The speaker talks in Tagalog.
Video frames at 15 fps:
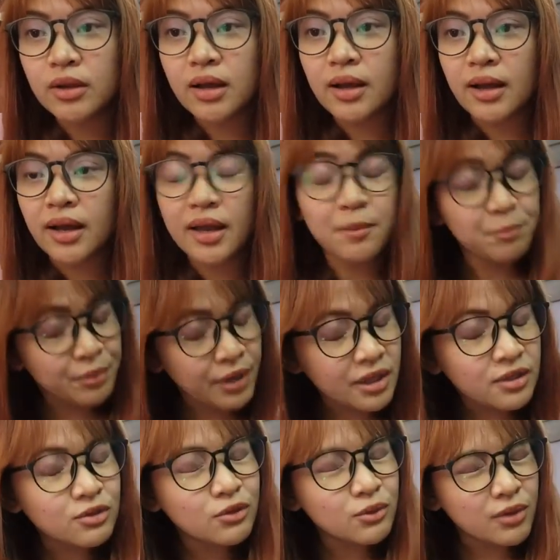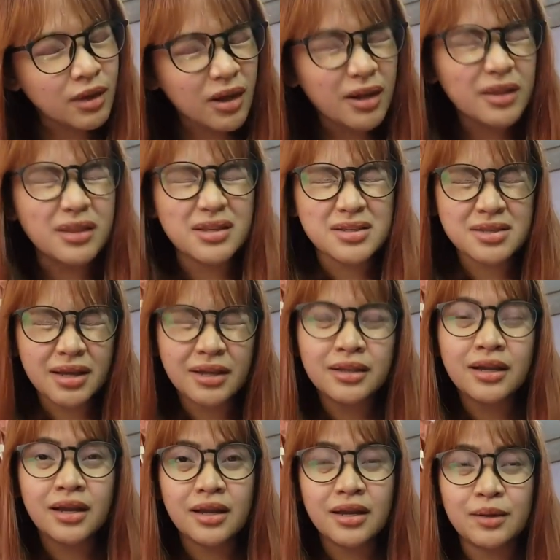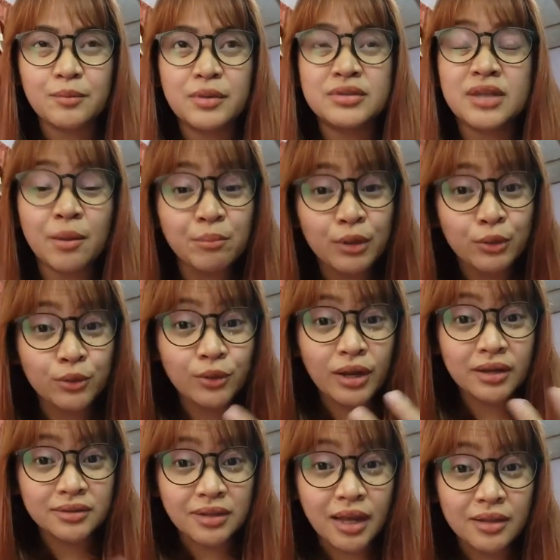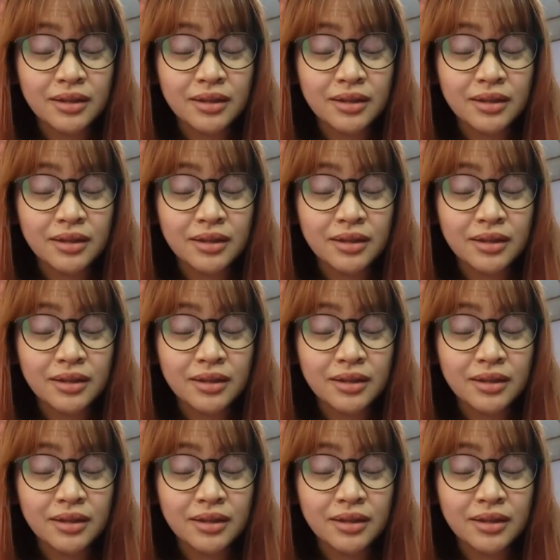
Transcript: uh, I prayed to God na sana ay masabi ko ang ta